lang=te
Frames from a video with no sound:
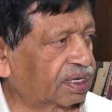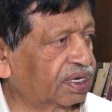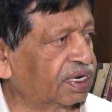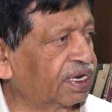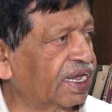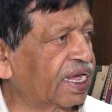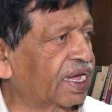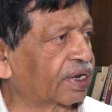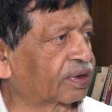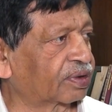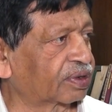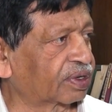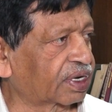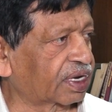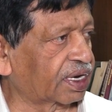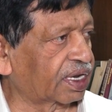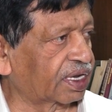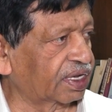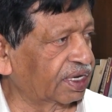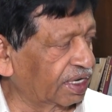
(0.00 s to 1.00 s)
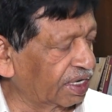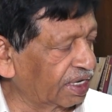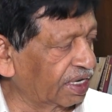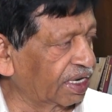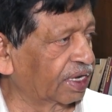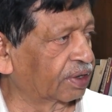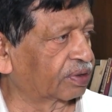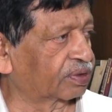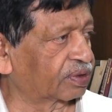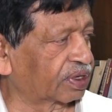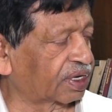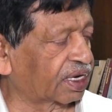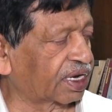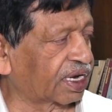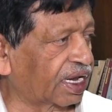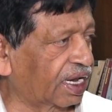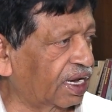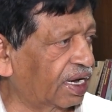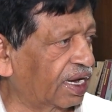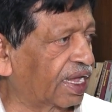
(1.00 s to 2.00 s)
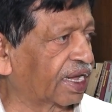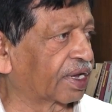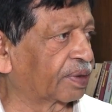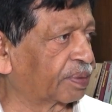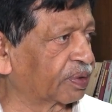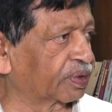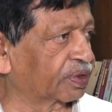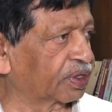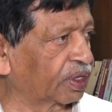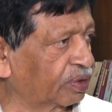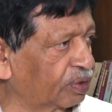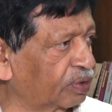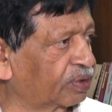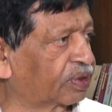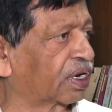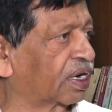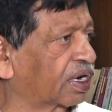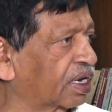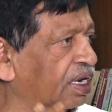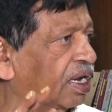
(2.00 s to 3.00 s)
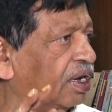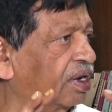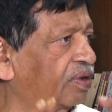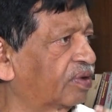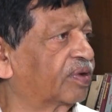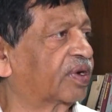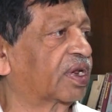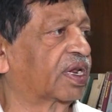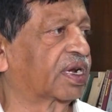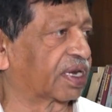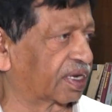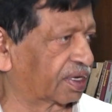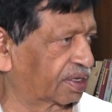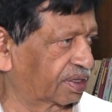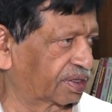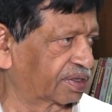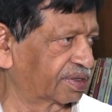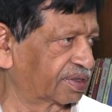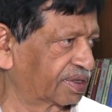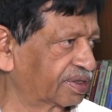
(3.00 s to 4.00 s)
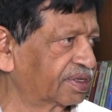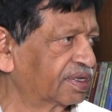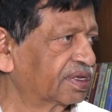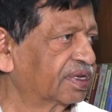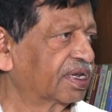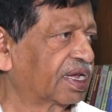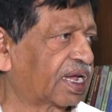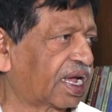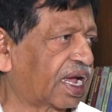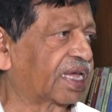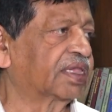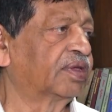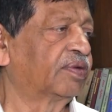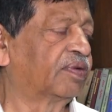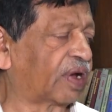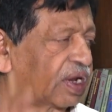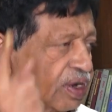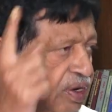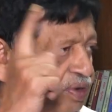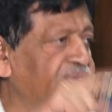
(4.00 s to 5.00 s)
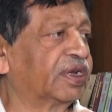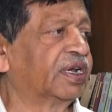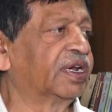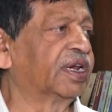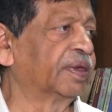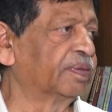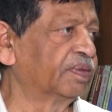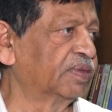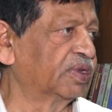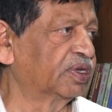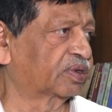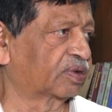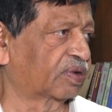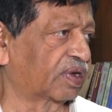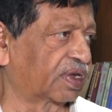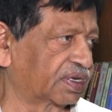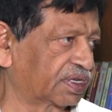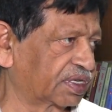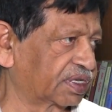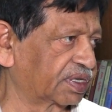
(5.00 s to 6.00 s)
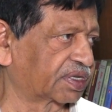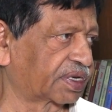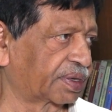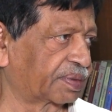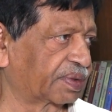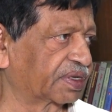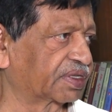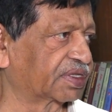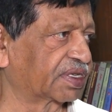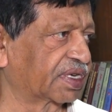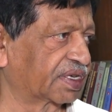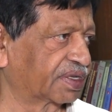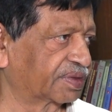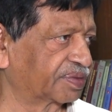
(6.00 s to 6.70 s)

ఇండియాకు ఉంటారా ఎన్డీఏకు ఉంటారా లేకపోతే న్యూట్రల్గా ఉంటారా అది వాళ్ళు నిర్ణయం తీసుకోవాల్సిన సమస్య